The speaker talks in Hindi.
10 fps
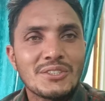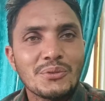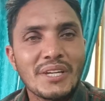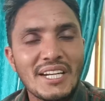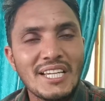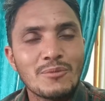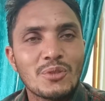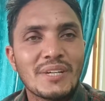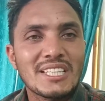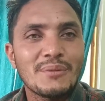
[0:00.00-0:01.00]
सो so फाइनली हम
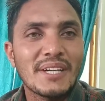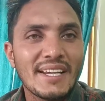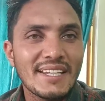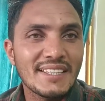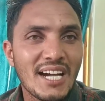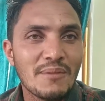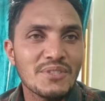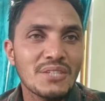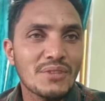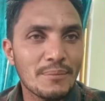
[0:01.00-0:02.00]
लोग माता बाराही के धाम
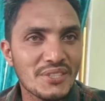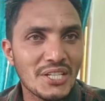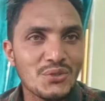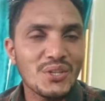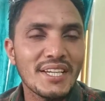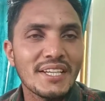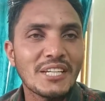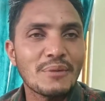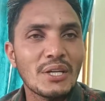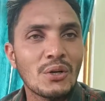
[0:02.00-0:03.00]
से वापस आ चुके हैं
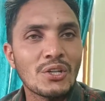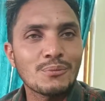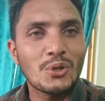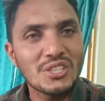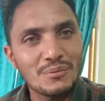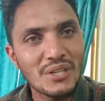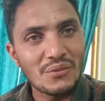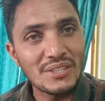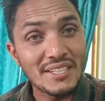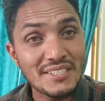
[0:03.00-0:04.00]
घर पे और बहुत ही
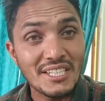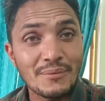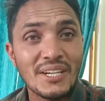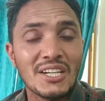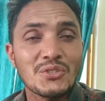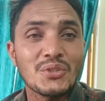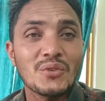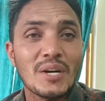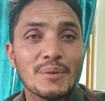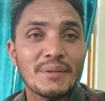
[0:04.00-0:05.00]
भव्य दर्शन हमें आज हुए
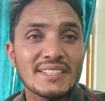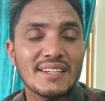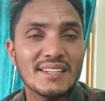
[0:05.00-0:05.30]
वहाँ पे माता